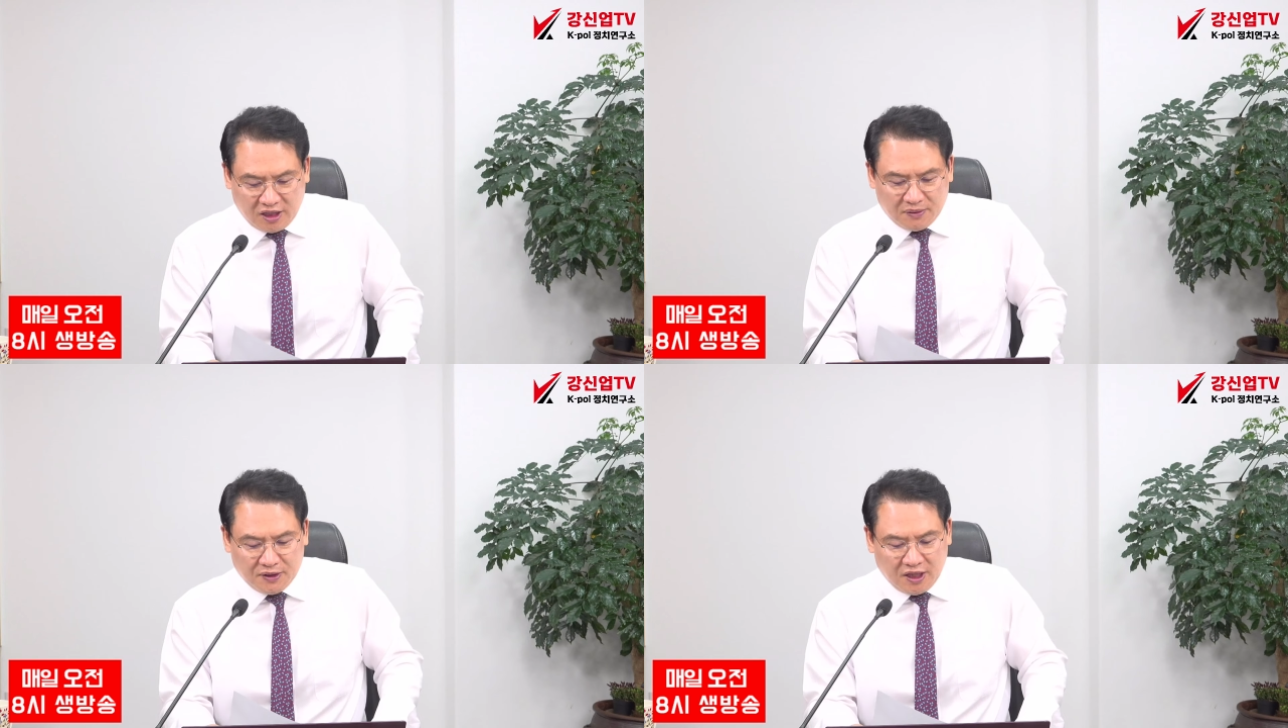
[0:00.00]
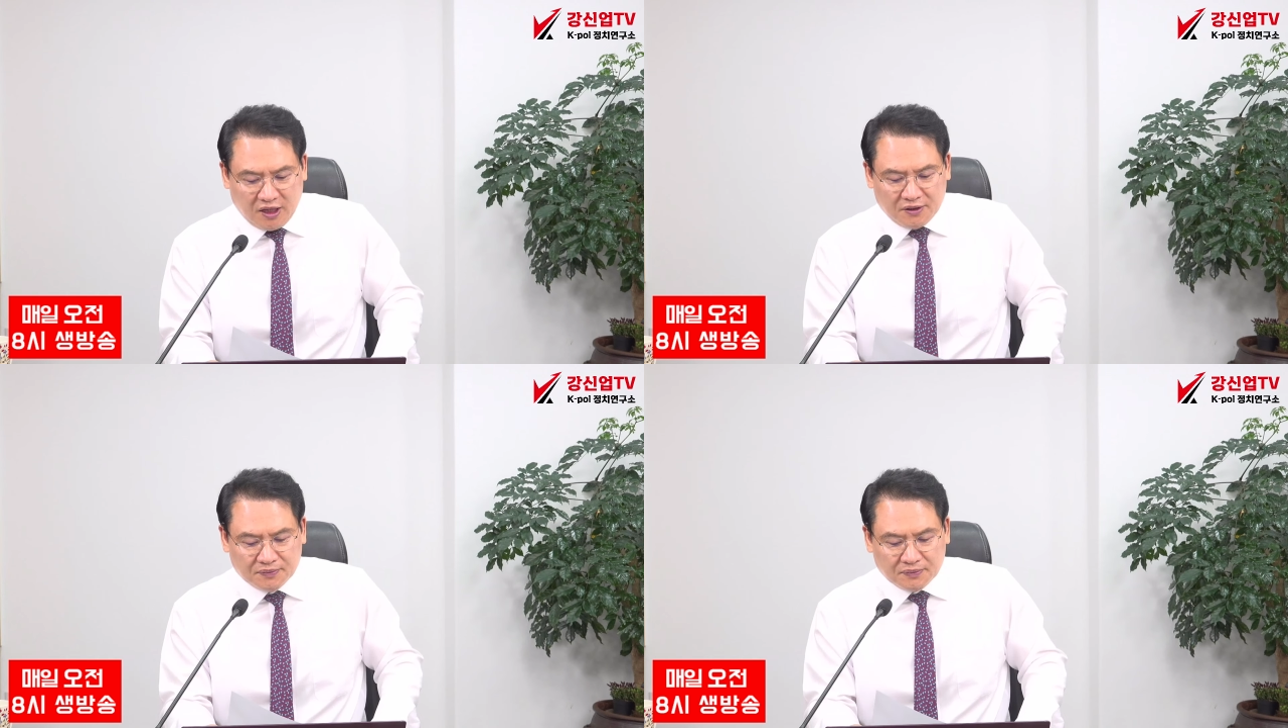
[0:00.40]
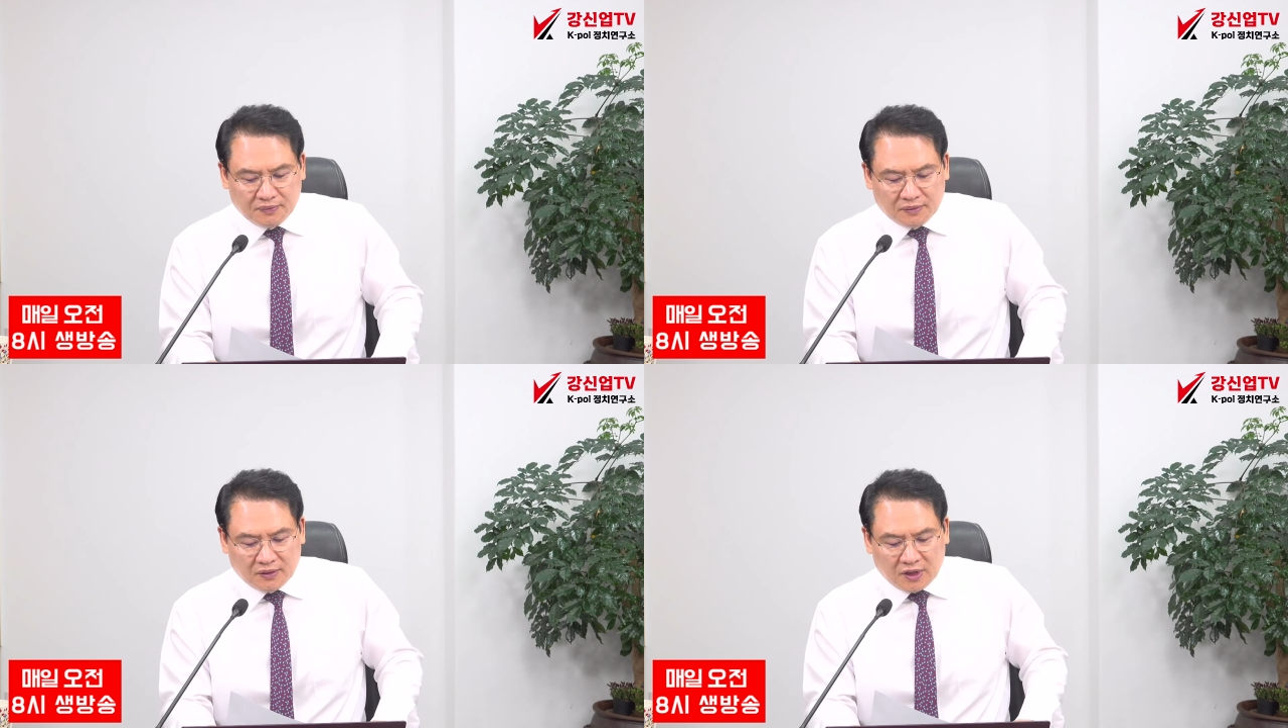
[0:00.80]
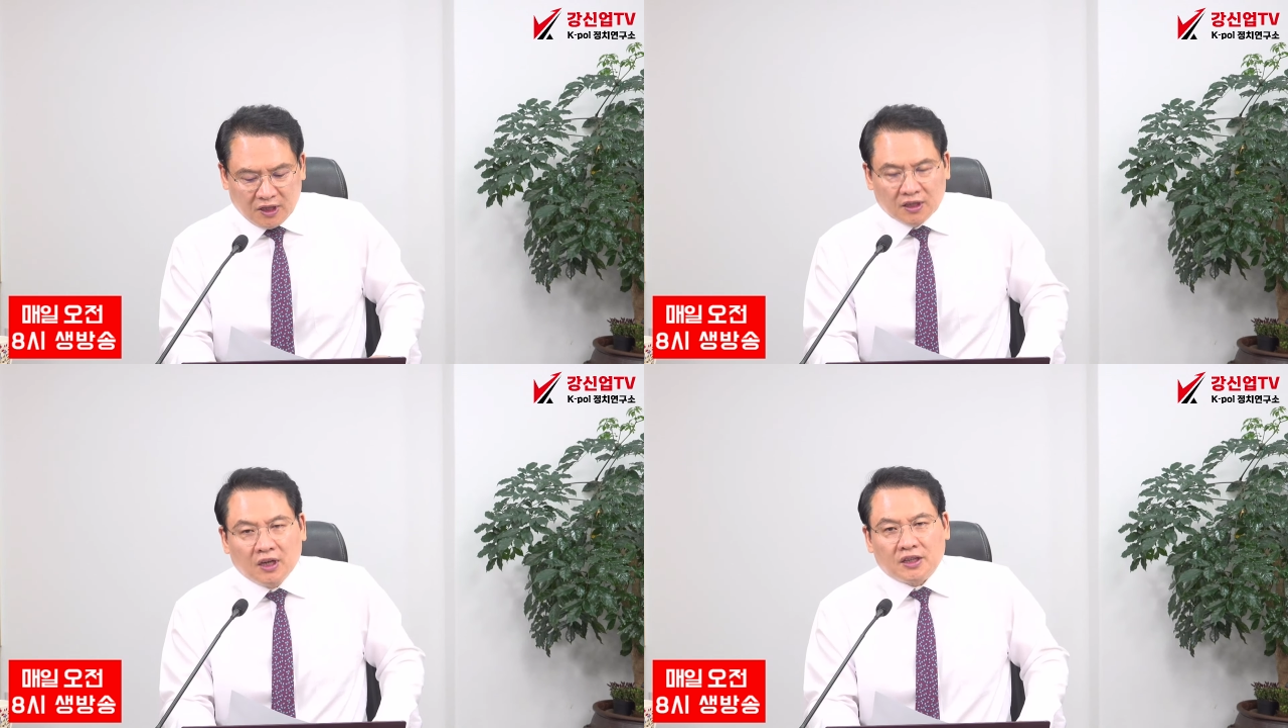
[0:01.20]
얘기입니다.
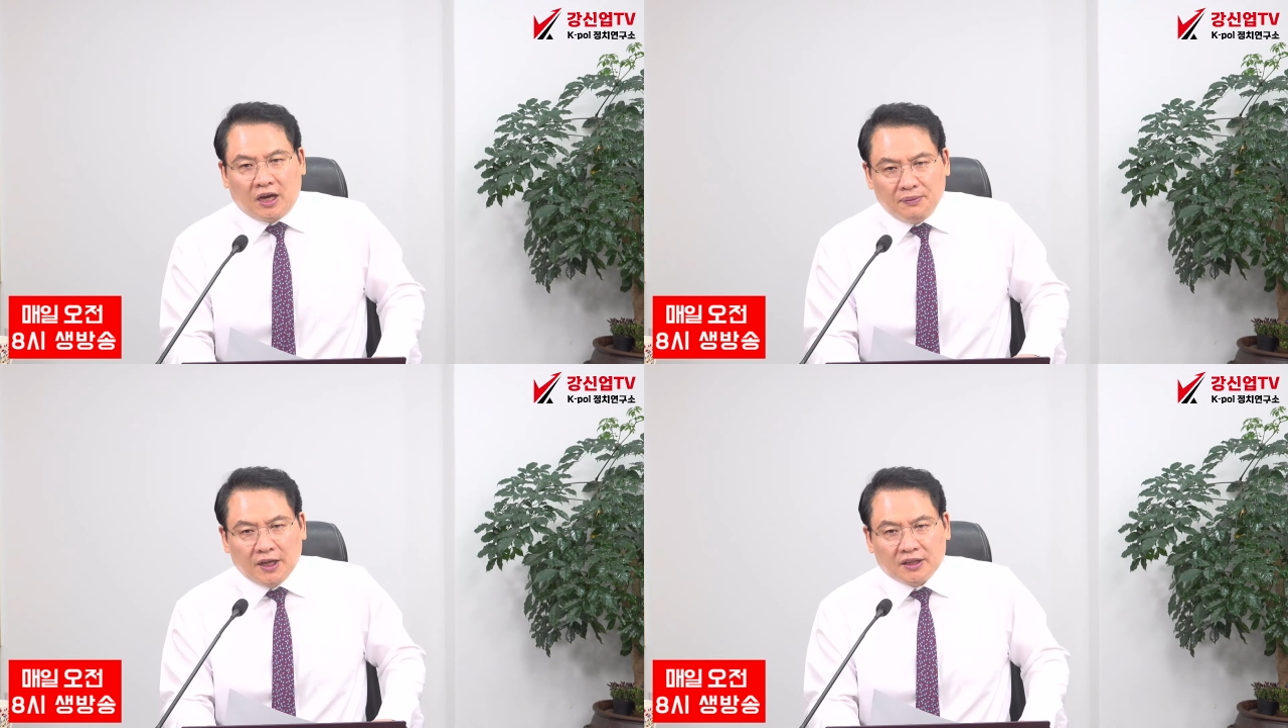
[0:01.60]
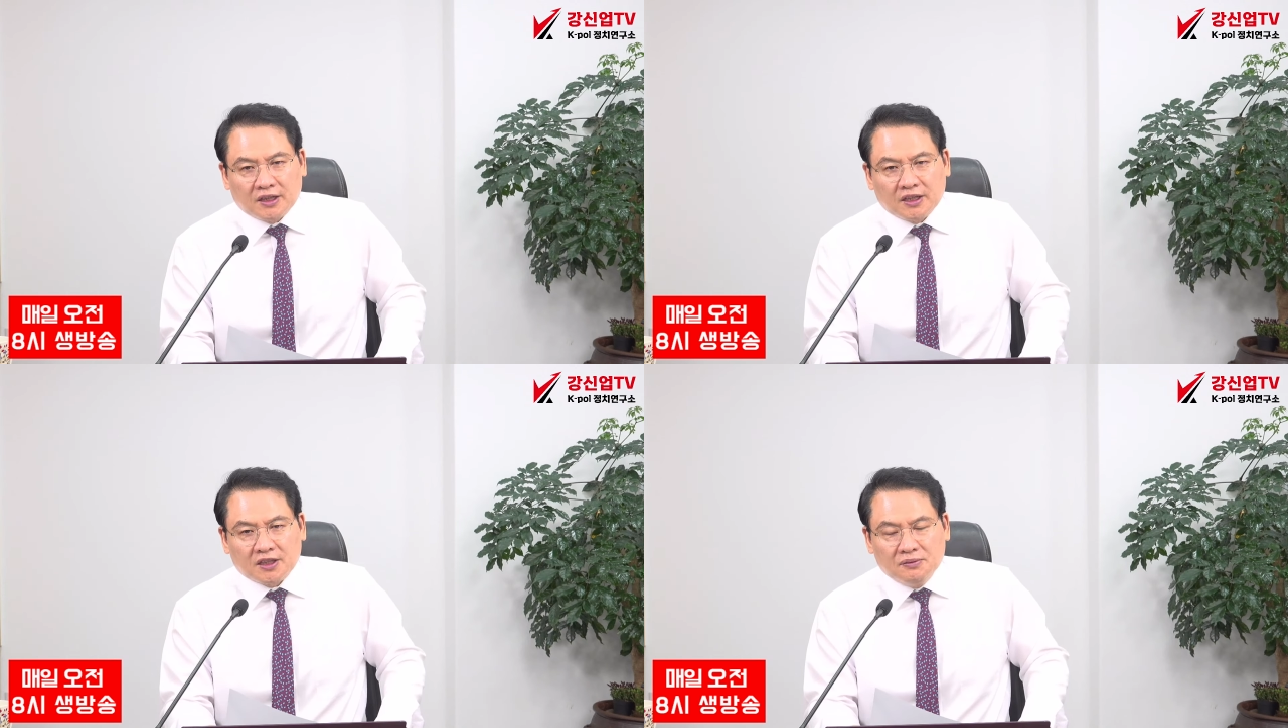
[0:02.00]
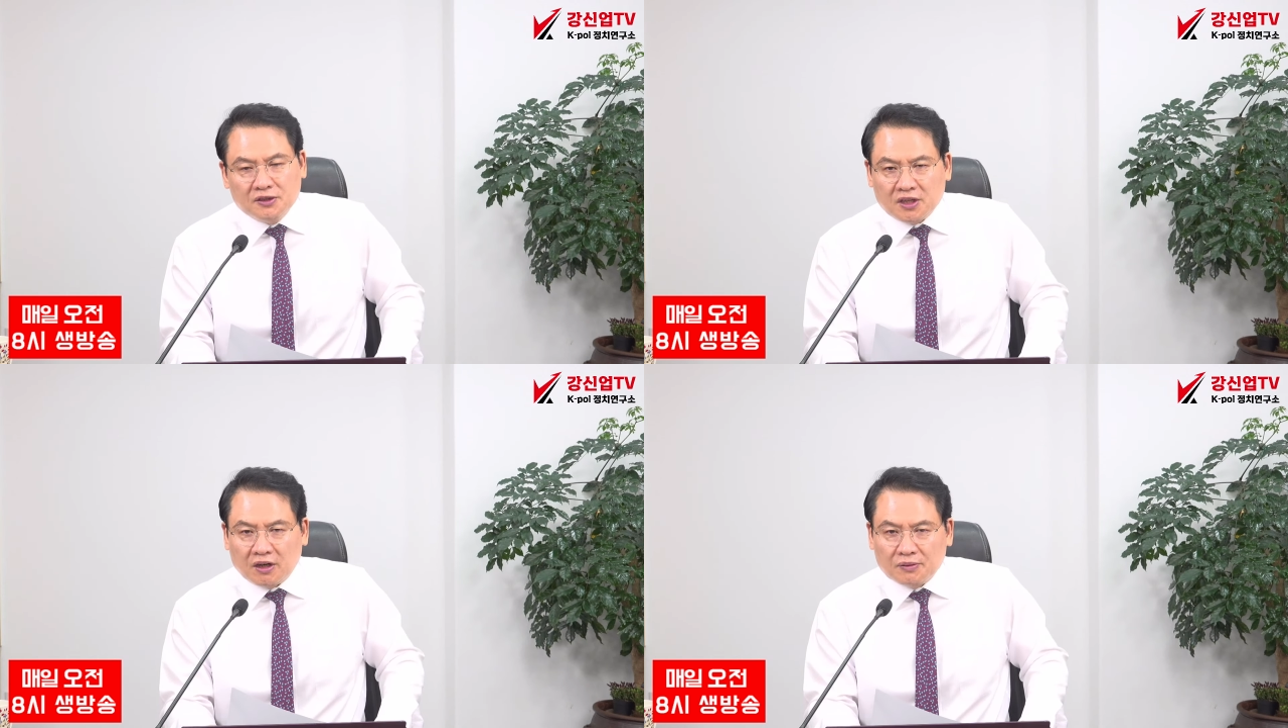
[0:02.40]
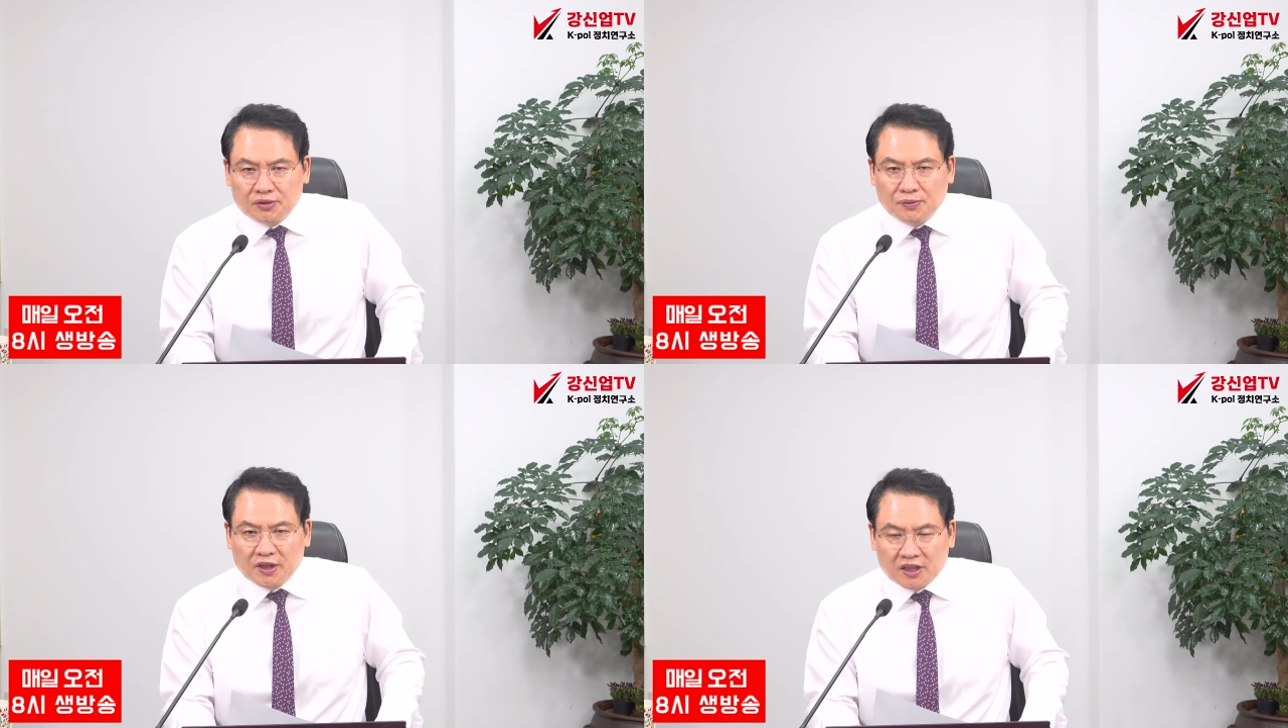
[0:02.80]
다만 김무성 장관은
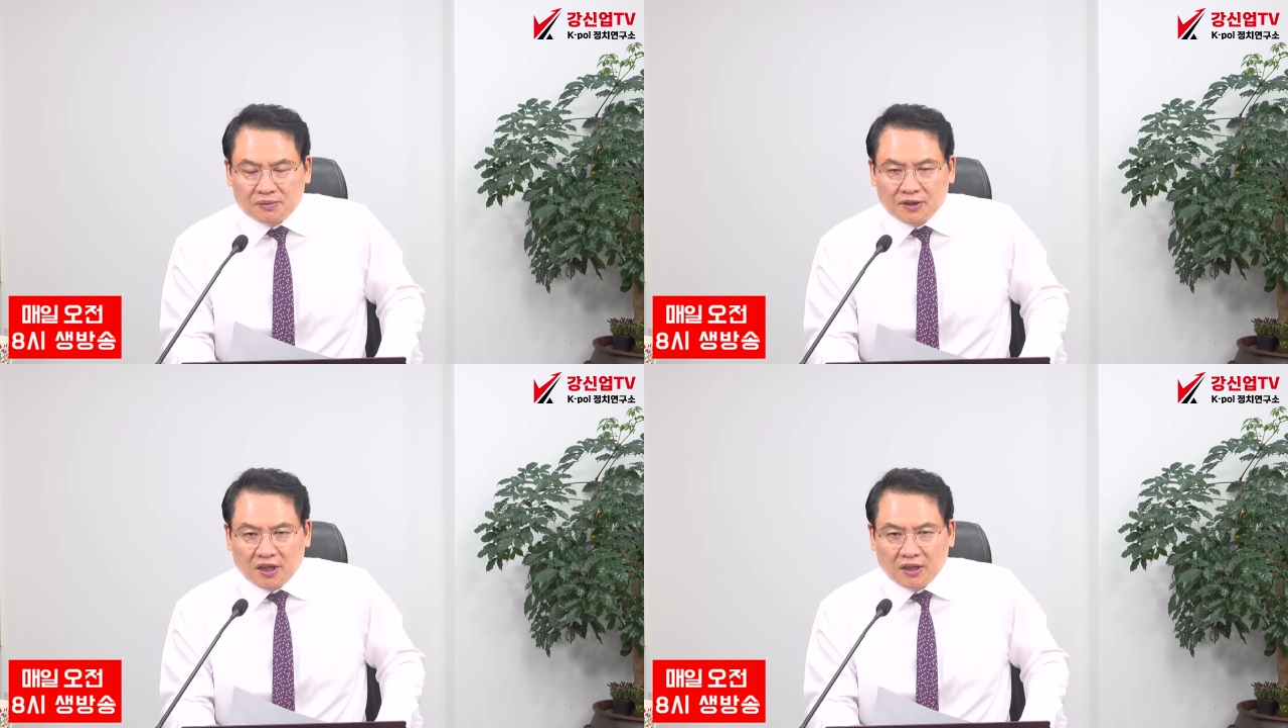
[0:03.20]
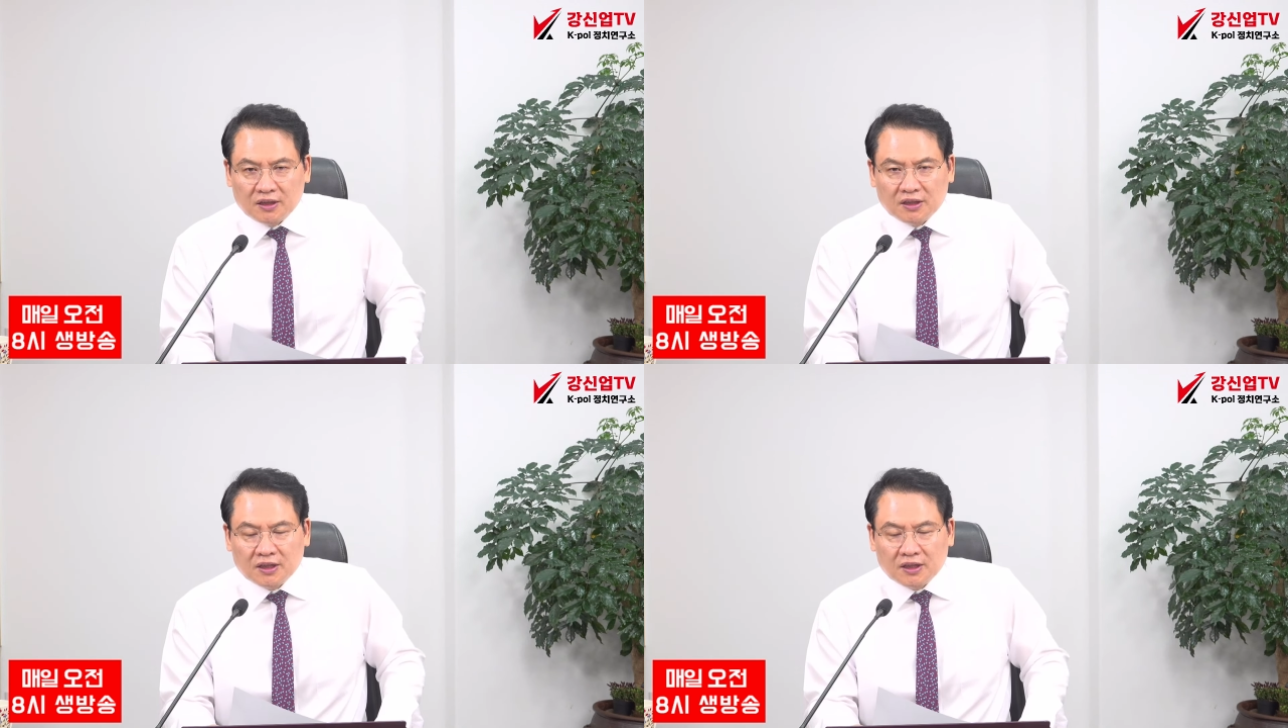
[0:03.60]
분명히 했습니다.